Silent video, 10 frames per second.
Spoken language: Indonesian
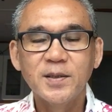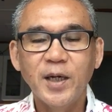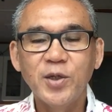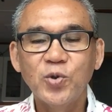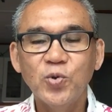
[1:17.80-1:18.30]

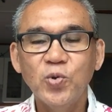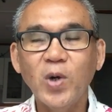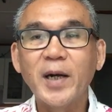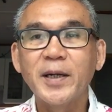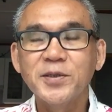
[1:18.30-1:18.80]

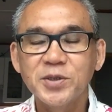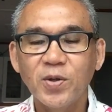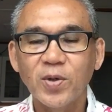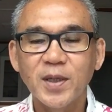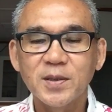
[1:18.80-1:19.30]
yaitu agensi
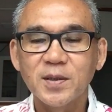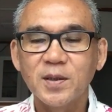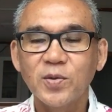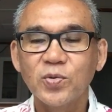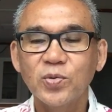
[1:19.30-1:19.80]
orang
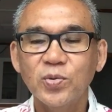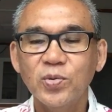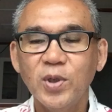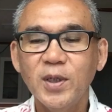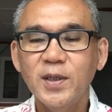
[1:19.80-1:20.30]

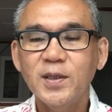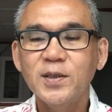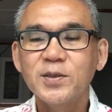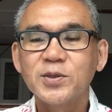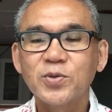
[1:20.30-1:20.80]
tertentu,
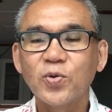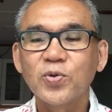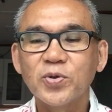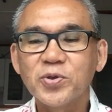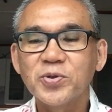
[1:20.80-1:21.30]

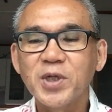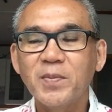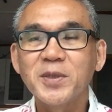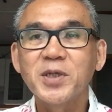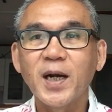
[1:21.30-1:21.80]
struktur sosial
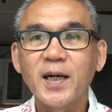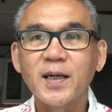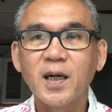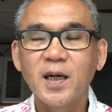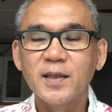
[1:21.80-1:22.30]

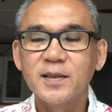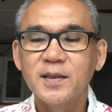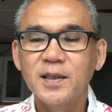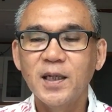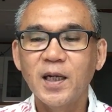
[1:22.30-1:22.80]
masyarakat,
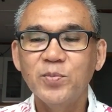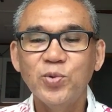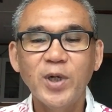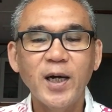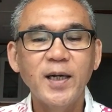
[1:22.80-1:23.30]
nilai
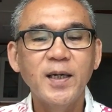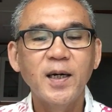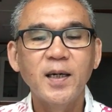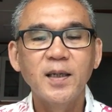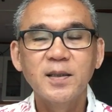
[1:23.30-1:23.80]

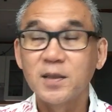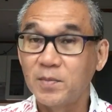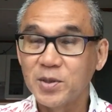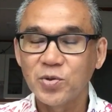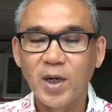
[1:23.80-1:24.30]
budaya,
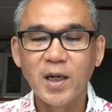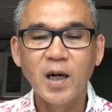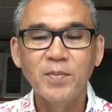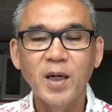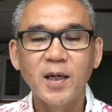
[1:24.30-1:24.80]
termasuk
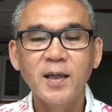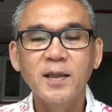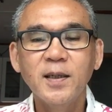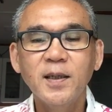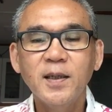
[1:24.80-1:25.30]
agama,
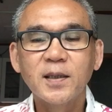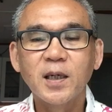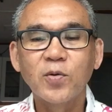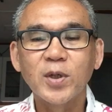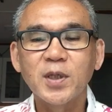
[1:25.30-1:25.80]

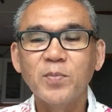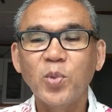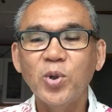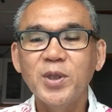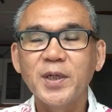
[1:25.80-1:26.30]
kekuatan
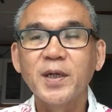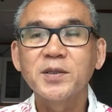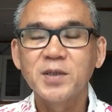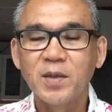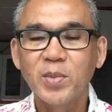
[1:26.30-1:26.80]
politik
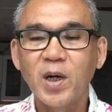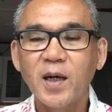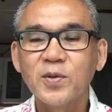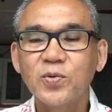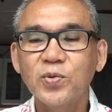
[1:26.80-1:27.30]
yang sedang
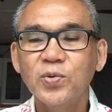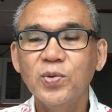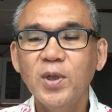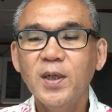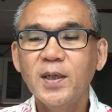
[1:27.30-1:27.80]
berlaku,
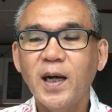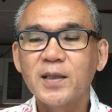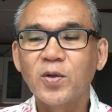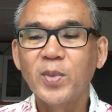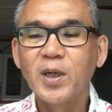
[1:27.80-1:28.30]

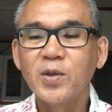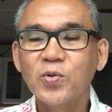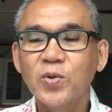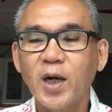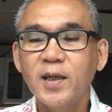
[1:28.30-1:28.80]
atau
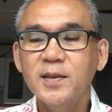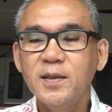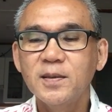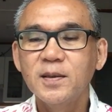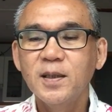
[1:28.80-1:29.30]
menentukan
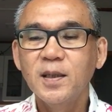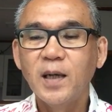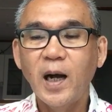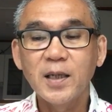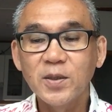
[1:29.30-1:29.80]

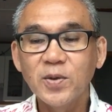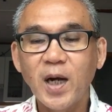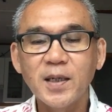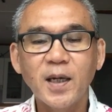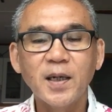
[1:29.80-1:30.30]
atau
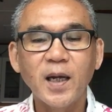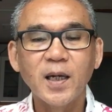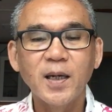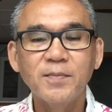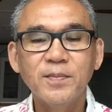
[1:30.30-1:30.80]
keadaan
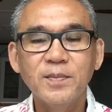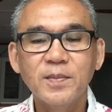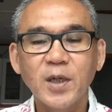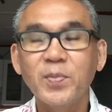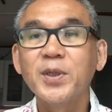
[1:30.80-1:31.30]
alam,
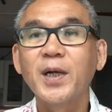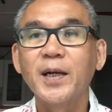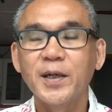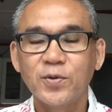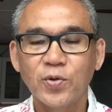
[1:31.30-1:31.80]

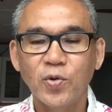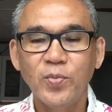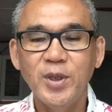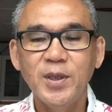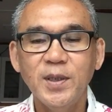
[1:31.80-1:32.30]
kepentingan
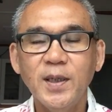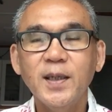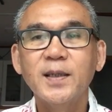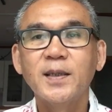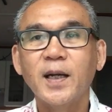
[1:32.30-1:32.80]
ekonomi,
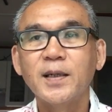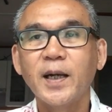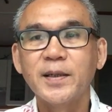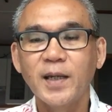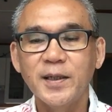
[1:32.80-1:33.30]
dan
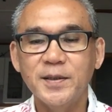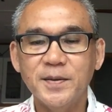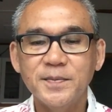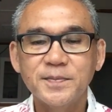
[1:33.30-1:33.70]
lain-lain.